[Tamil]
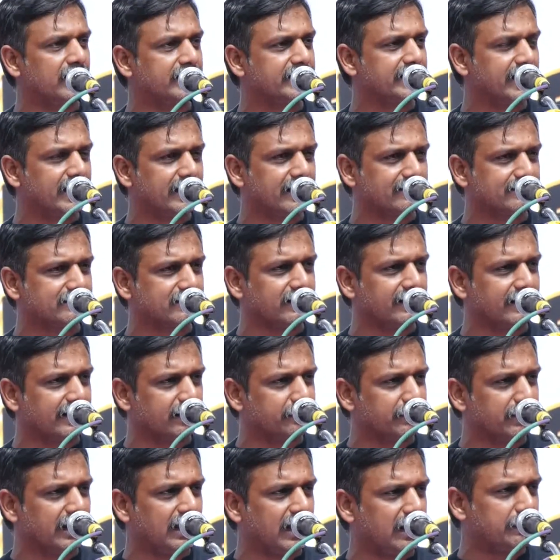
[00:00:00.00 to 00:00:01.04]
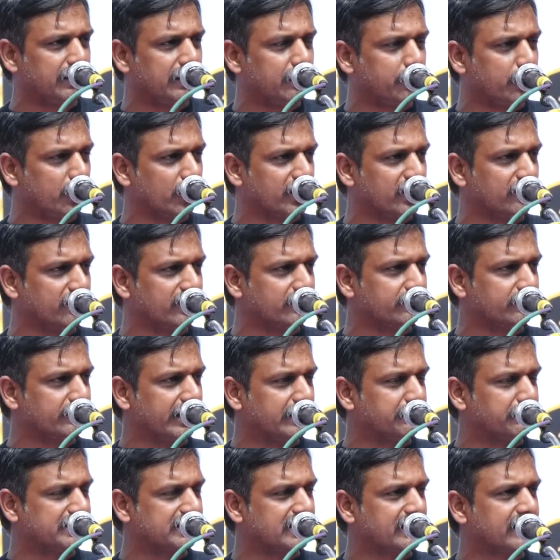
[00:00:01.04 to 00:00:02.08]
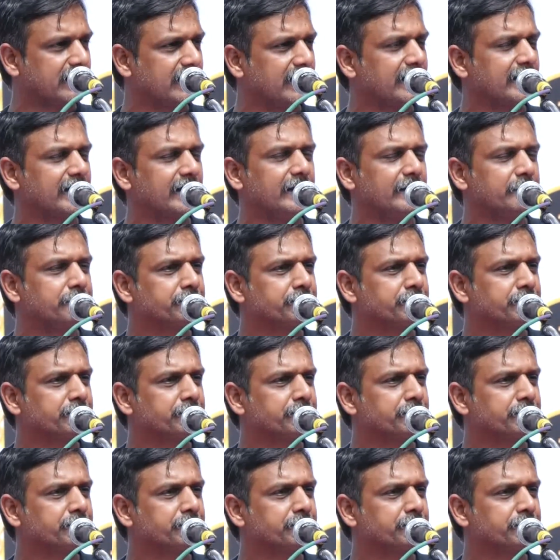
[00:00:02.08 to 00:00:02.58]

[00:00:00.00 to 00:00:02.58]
அதிகாரத்தில் இடமில்லாமல் போய்விடும் என்பதற்காக